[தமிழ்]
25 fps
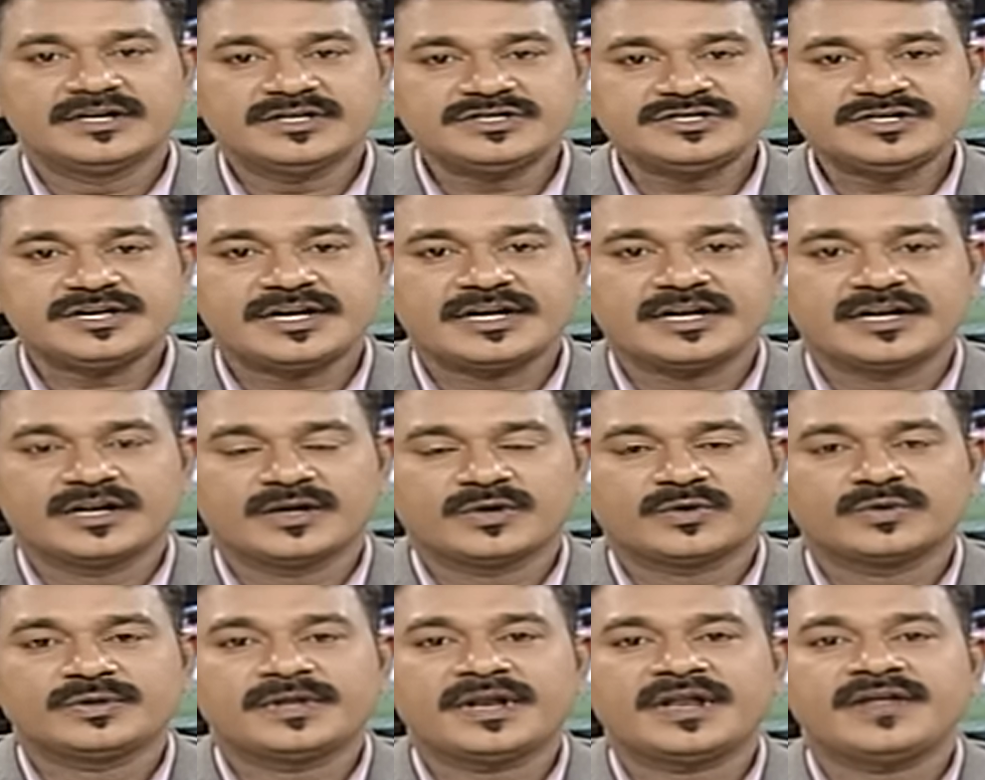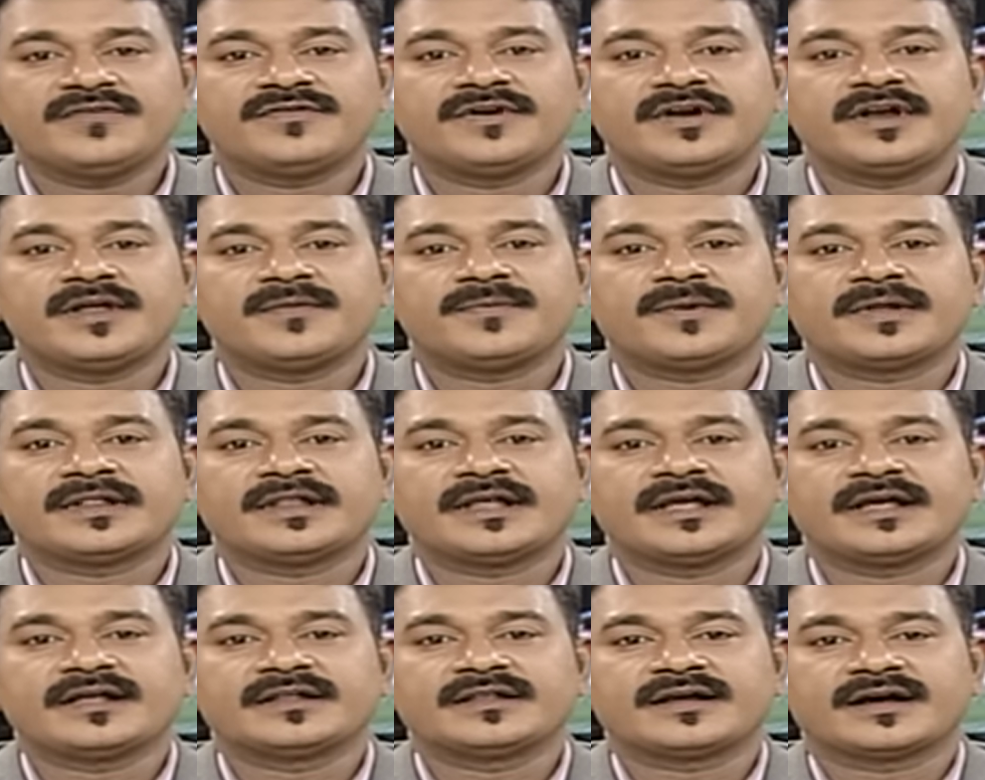திருச்சியில் குதிரை வண்டி
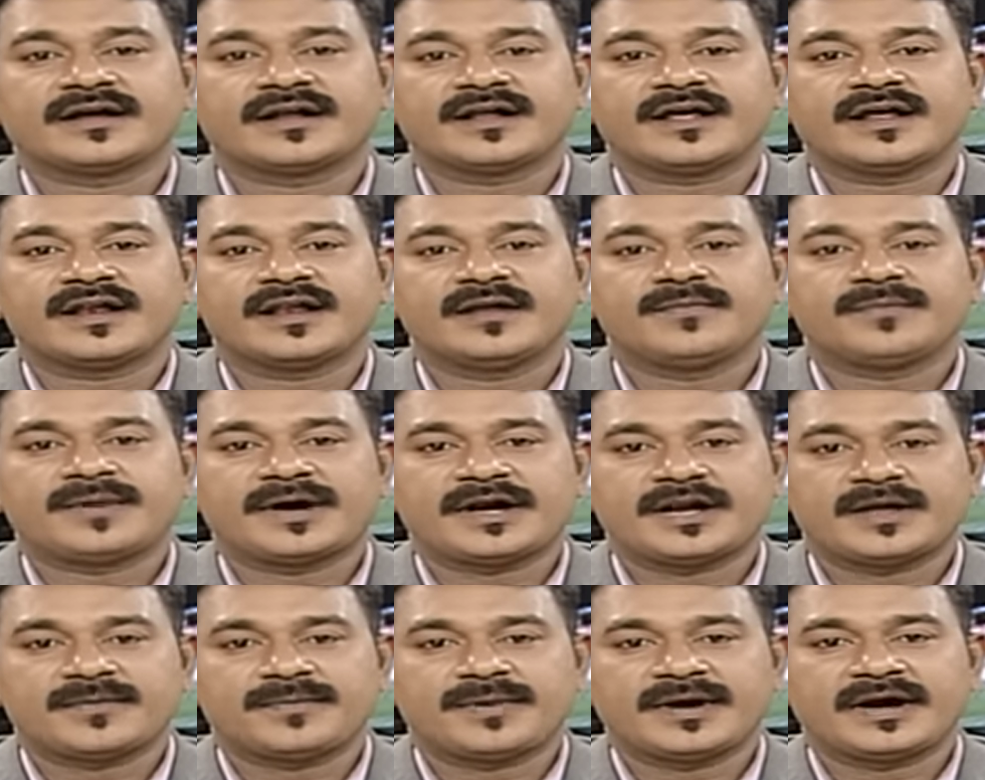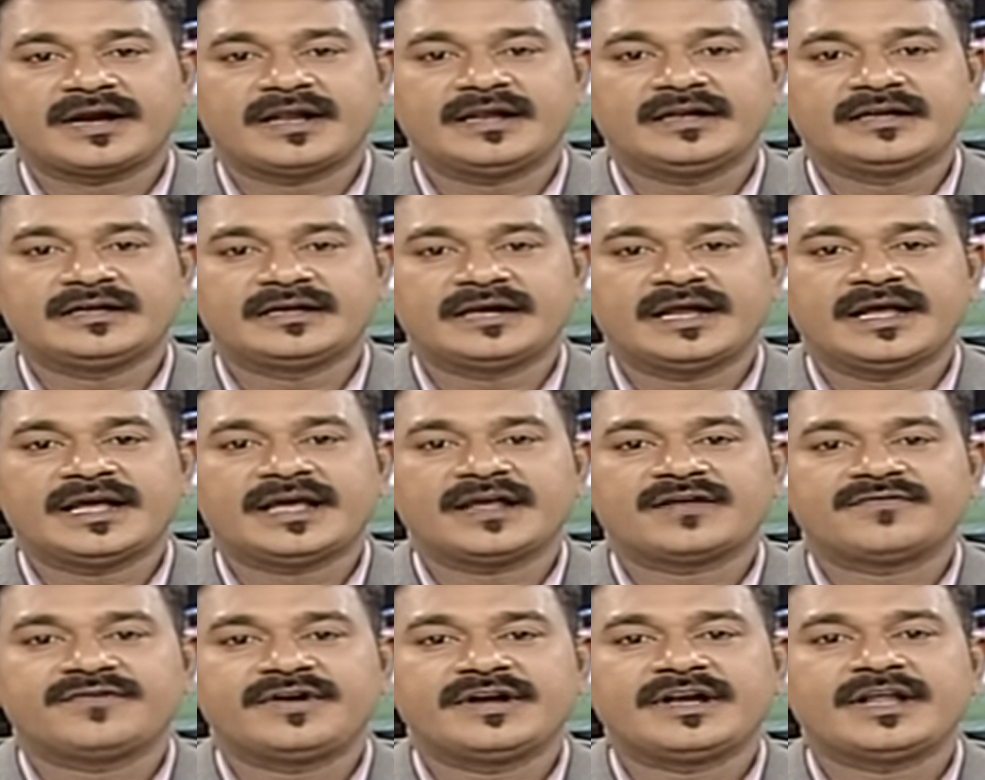பந்தய தகராறில் பட்டப்பகலில்
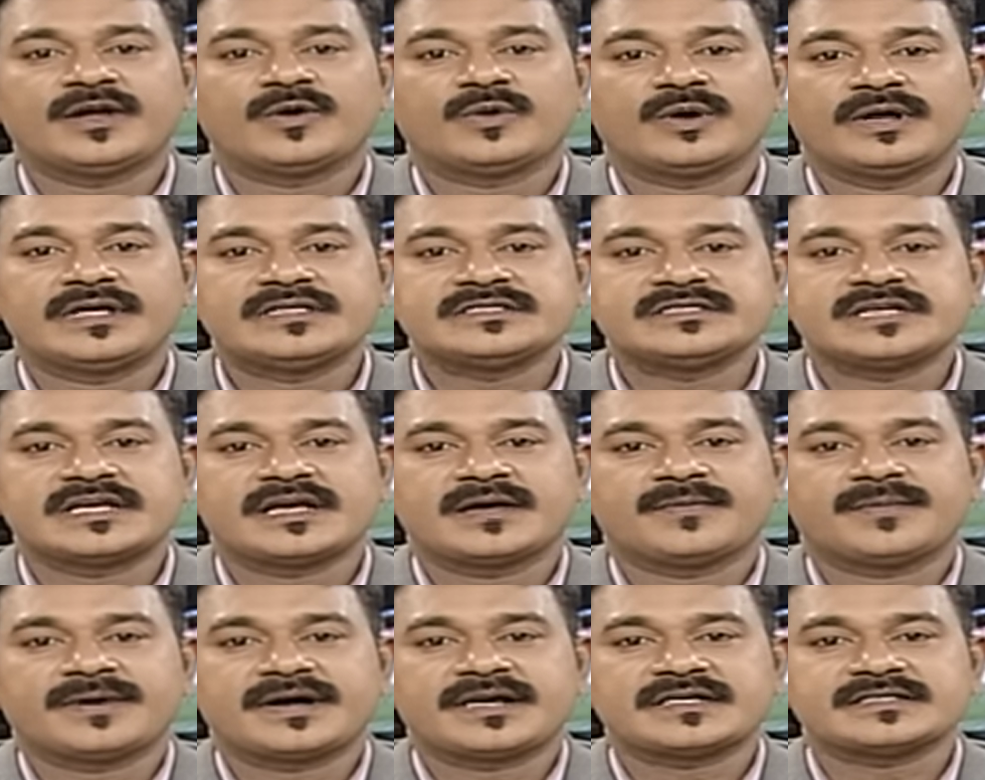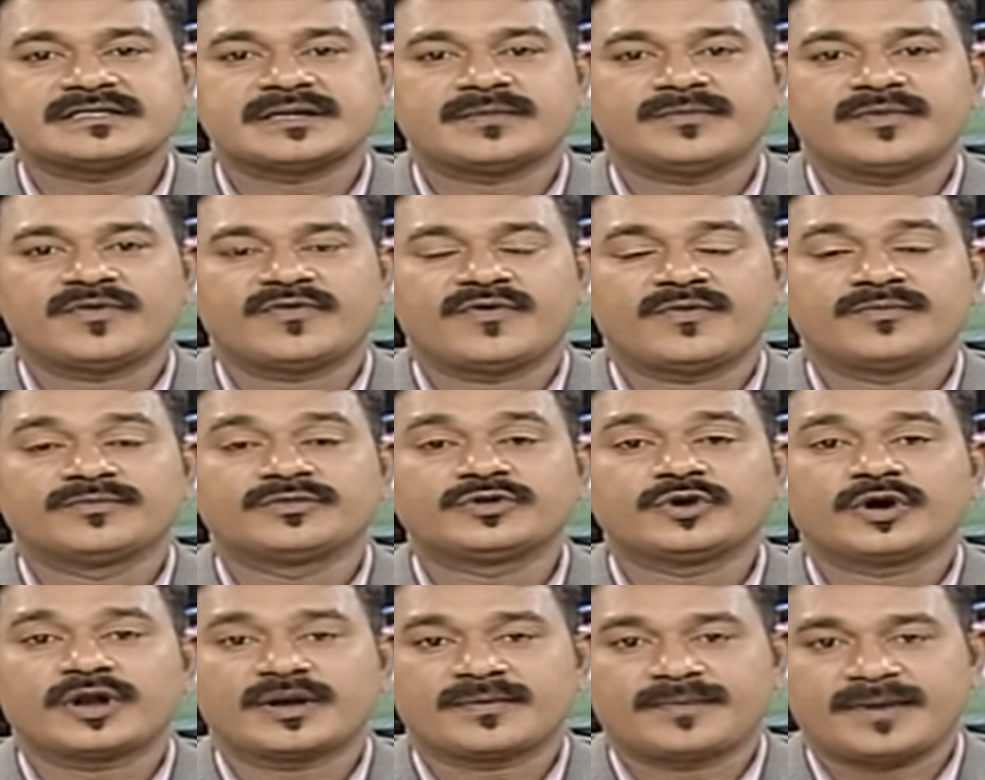இளைஞர் வெட்டி கொலை செய்யப்பட்ட
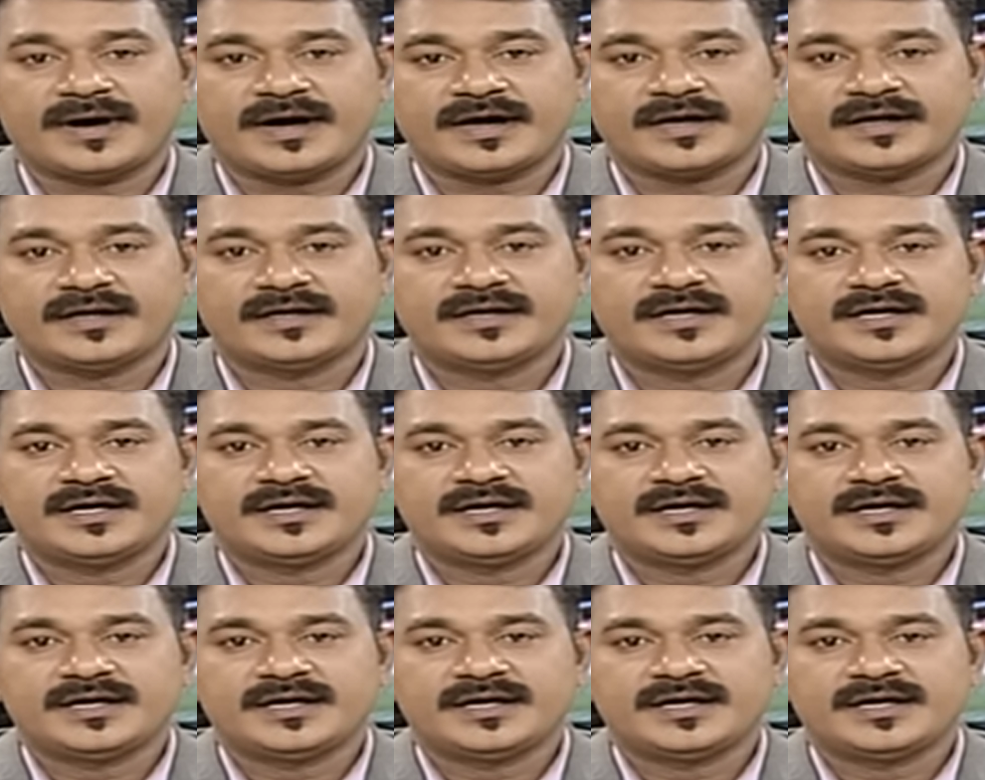சம்பவம் தொடர்பாக